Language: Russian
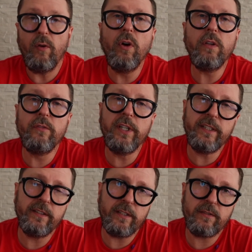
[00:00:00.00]
Он
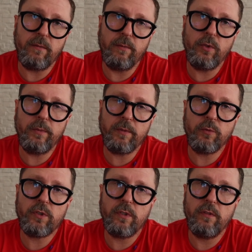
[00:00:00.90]
выйдет на свободу, потому
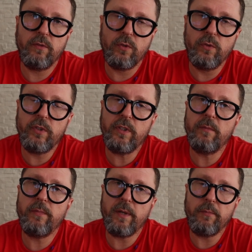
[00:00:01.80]
что в Грузии
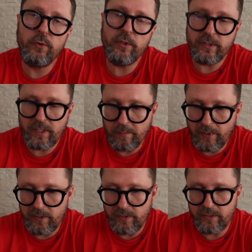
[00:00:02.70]
пропутинская,
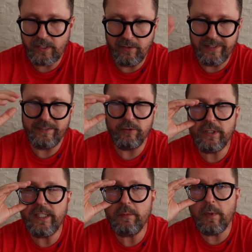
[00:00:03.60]
пророссийская власть. вот
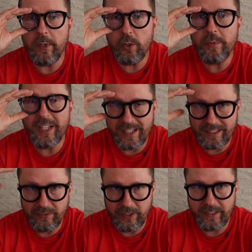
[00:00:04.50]
на этом моменте у меня как
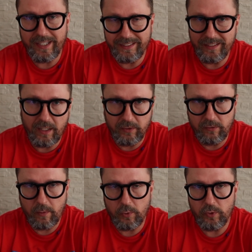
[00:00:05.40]
раз возникает главный
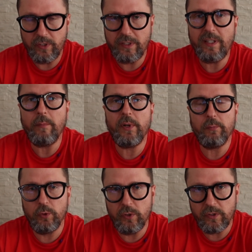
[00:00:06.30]
вопрос. Если там
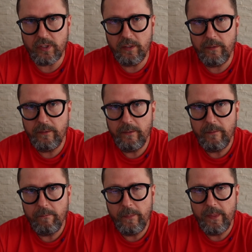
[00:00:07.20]
пропутинская,
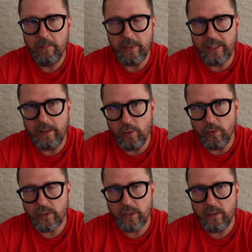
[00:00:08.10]

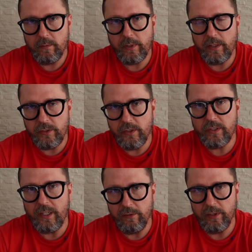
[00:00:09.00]
прокремлевская,
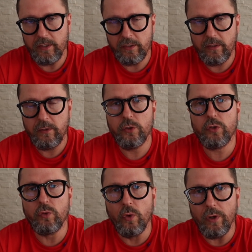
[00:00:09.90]
пророссийская власть,
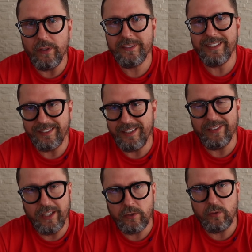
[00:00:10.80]
что с этой
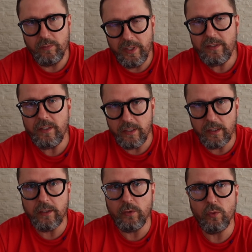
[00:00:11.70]
властью вместе
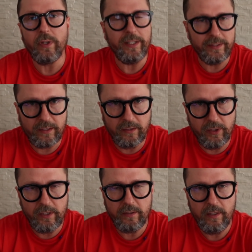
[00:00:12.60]
делает украинская
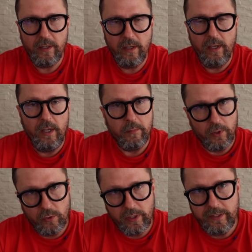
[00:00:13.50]
власть,
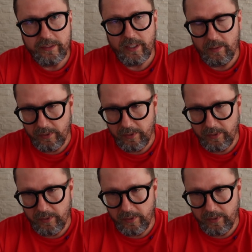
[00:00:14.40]
проукраїнське і